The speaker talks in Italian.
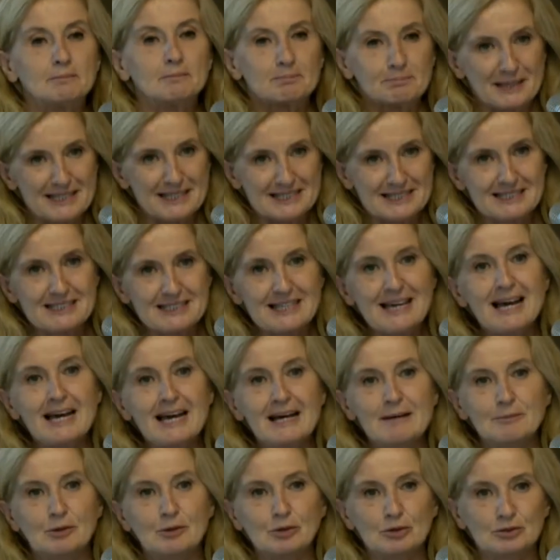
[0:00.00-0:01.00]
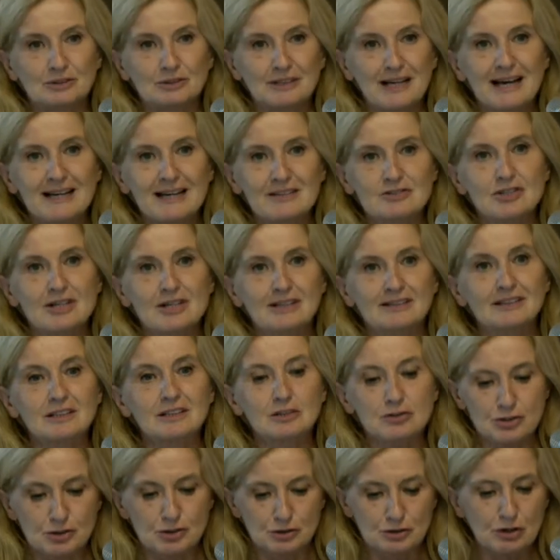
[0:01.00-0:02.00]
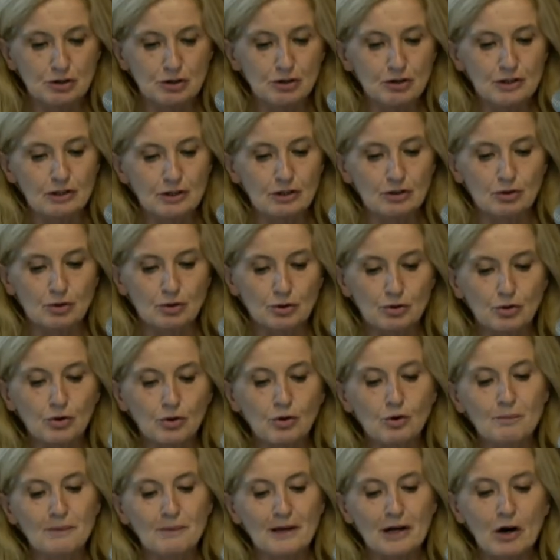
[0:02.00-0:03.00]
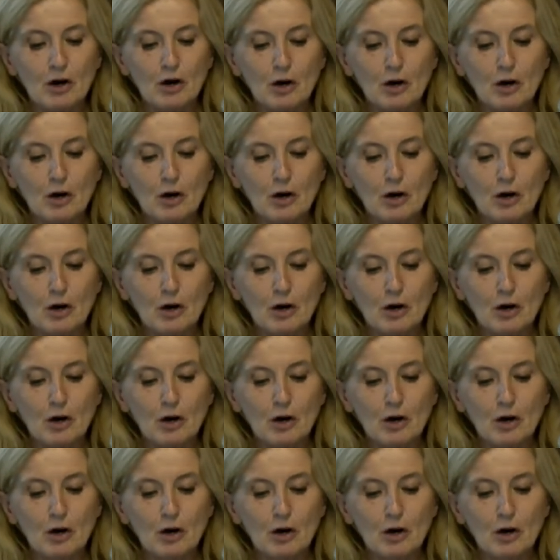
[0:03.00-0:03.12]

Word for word: Passiamo da giardino storico come